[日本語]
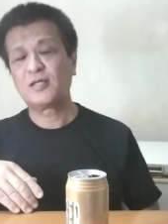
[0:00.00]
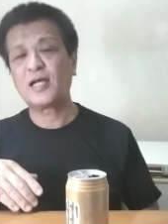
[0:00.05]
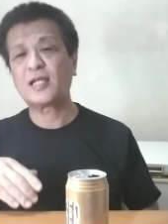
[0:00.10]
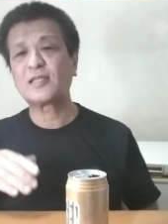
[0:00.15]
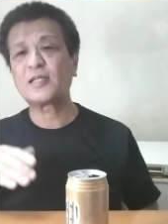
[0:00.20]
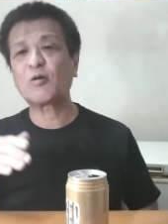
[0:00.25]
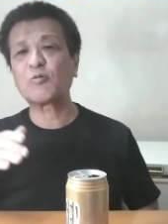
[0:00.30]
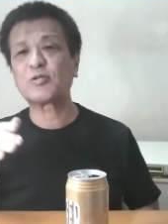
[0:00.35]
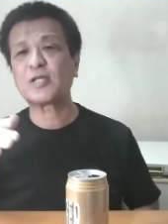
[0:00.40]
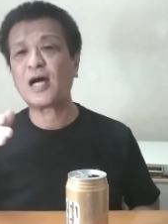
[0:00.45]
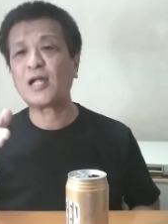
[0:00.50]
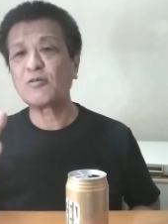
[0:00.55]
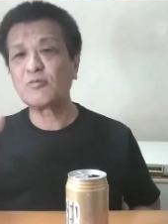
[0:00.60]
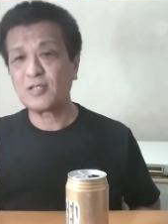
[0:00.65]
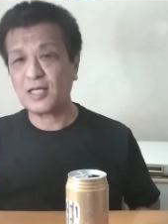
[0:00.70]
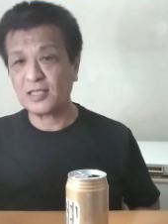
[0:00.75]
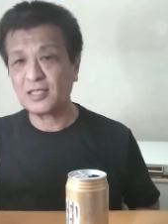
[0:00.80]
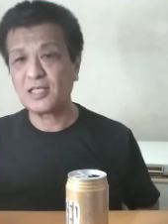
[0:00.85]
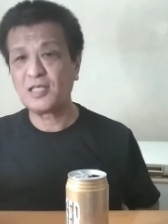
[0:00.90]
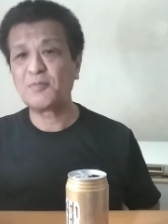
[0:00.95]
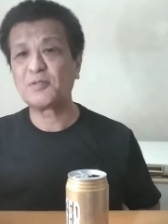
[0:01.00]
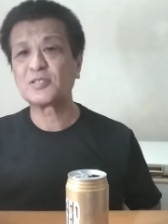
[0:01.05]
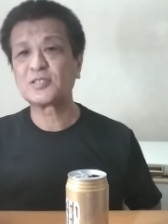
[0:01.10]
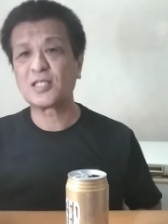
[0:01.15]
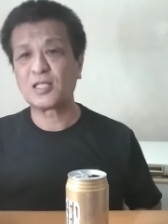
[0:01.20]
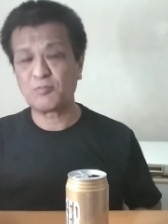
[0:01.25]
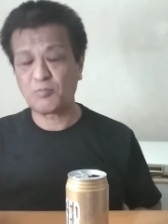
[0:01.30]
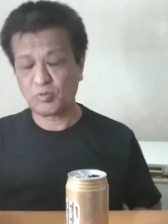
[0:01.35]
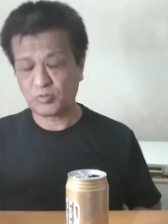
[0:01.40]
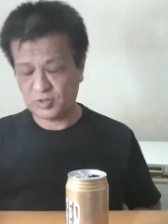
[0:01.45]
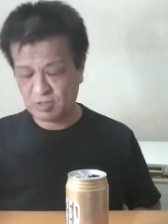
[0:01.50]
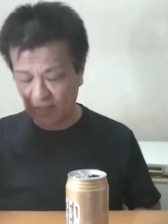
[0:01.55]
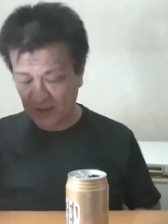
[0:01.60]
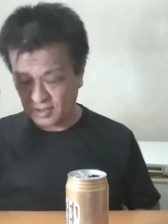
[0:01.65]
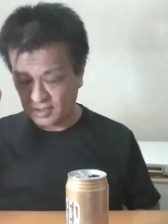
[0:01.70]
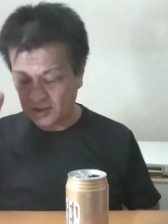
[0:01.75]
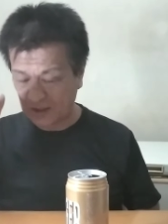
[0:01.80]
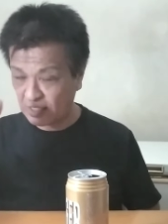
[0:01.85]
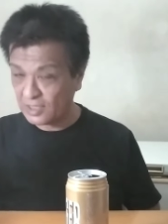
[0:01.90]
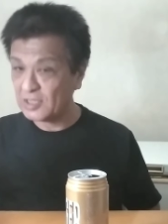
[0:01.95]
やったことあるかって言いますけども
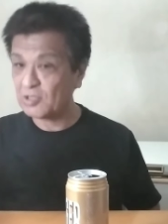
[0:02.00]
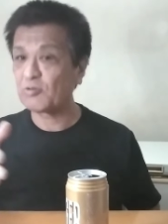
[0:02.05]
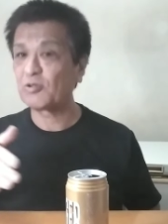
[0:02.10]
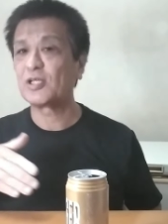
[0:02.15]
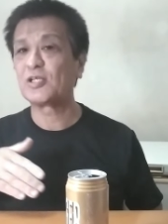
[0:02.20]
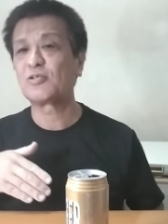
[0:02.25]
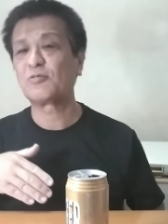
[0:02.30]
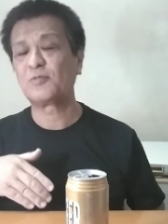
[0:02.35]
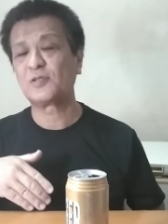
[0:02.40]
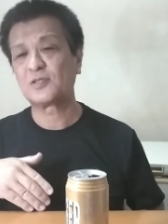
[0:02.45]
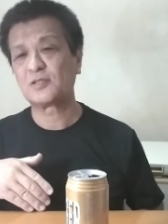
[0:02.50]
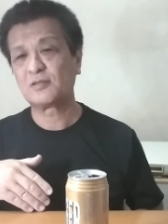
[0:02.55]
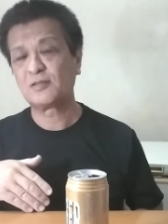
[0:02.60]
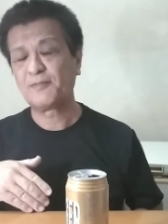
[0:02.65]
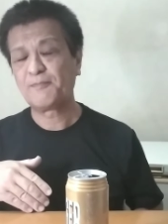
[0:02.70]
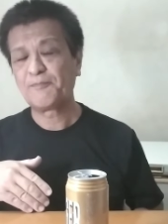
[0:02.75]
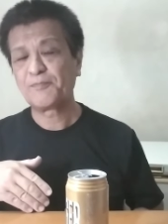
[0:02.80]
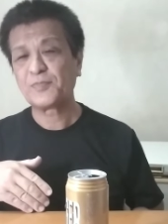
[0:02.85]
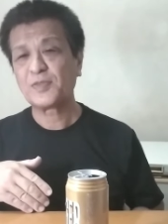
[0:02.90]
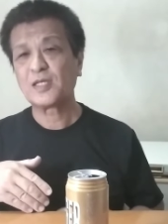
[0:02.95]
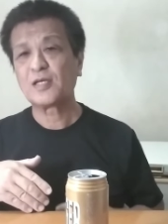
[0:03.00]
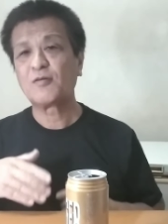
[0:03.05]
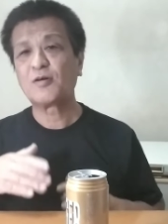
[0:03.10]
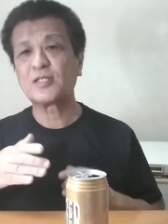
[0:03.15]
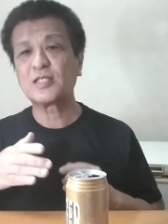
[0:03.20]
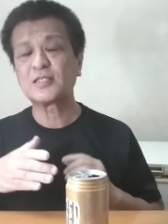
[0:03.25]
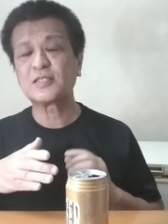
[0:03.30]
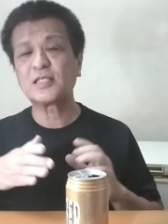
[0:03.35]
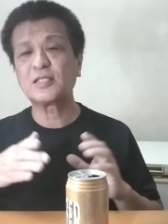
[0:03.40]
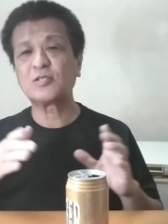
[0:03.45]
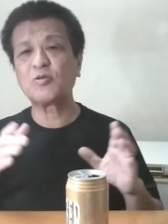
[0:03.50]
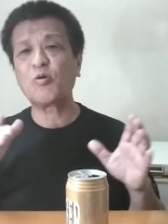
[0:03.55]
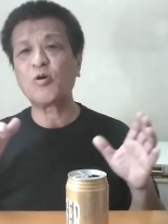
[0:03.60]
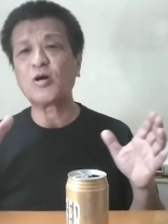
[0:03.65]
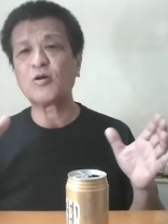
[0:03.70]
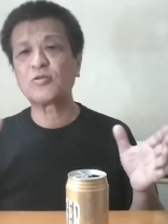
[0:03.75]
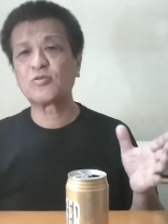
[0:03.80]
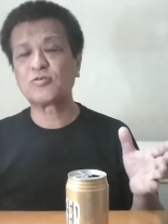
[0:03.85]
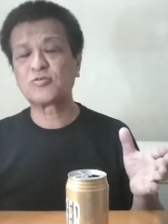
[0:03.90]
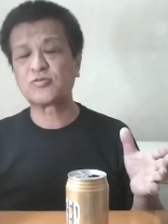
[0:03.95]
絶対に来ないと思います私が
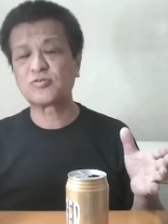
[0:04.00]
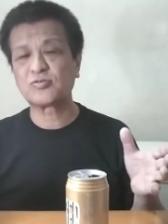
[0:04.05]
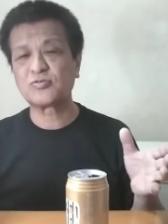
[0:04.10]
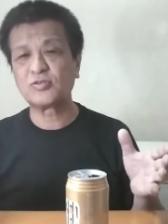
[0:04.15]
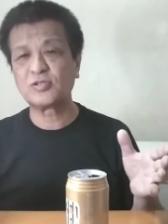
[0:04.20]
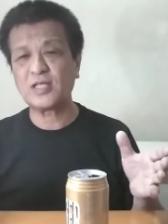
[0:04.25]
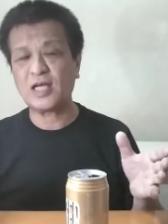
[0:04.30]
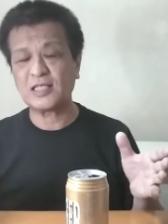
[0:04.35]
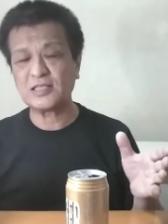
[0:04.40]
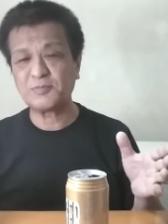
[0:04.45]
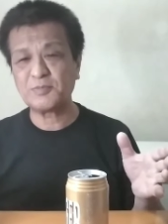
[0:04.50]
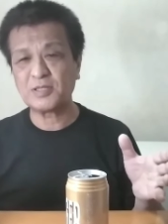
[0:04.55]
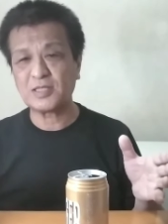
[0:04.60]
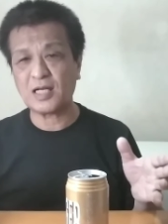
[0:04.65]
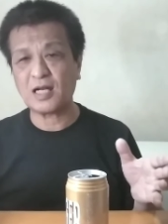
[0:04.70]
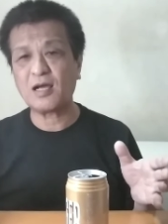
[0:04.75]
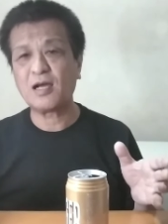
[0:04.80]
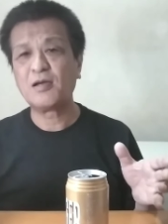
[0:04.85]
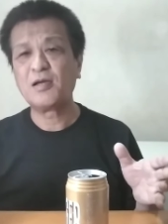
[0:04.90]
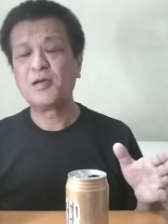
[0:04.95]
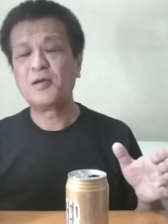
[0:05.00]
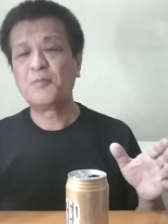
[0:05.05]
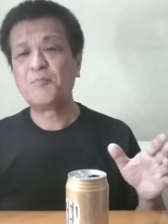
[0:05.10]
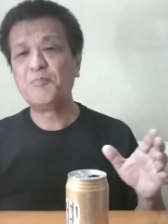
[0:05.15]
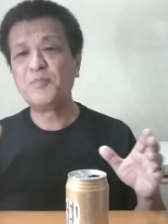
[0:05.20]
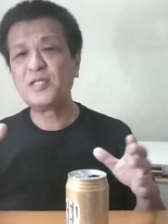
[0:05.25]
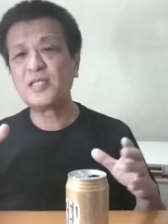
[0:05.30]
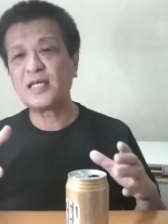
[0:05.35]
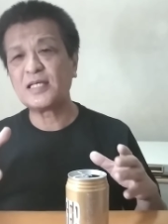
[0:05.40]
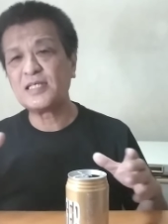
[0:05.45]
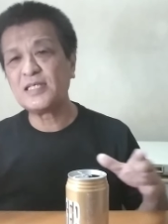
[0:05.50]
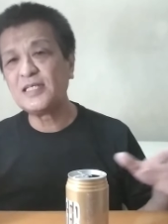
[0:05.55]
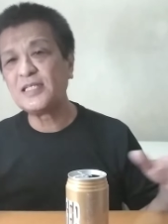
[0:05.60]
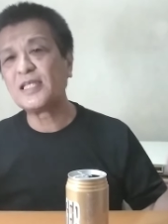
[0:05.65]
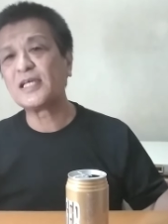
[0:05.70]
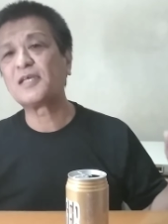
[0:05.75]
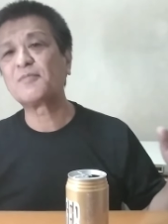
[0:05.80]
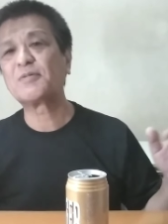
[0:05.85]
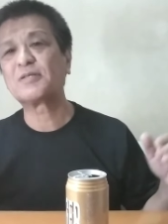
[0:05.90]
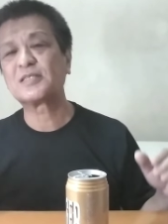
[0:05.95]
動画を作り始めたらみんな引
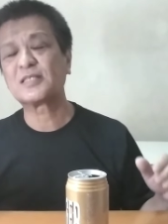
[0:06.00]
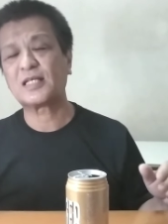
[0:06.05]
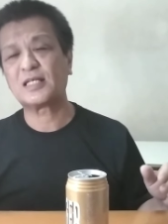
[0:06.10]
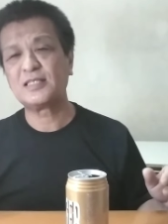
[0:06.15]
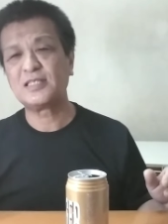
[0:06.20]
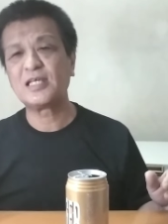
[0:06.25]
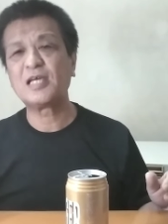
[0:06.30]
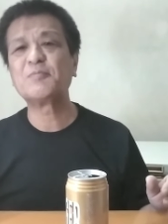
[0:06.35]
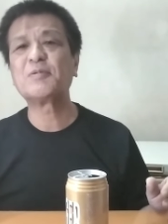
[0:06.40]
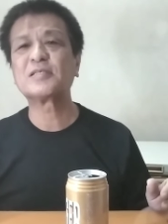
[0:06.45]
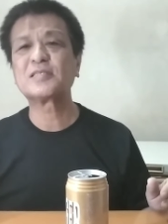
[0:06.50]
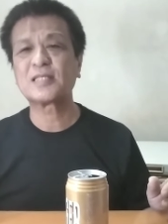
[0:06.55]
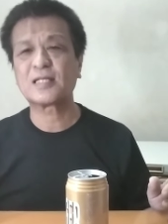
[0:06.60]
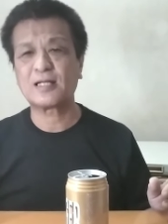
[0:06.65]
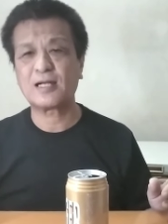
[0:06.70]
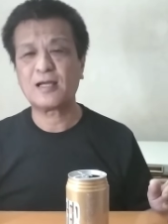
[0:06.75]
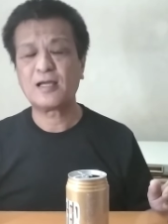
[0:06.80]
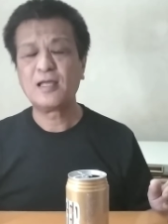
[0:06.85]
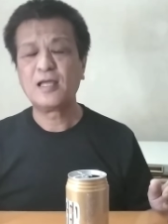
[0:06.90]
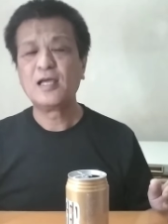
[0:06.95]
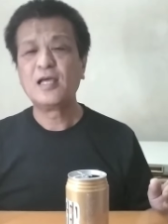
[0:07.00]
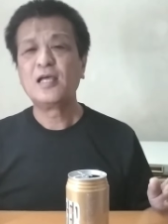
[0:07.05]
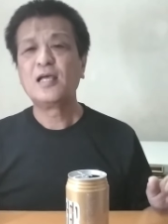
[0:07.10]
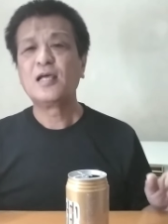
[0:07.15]
いてきましたから逃げましたから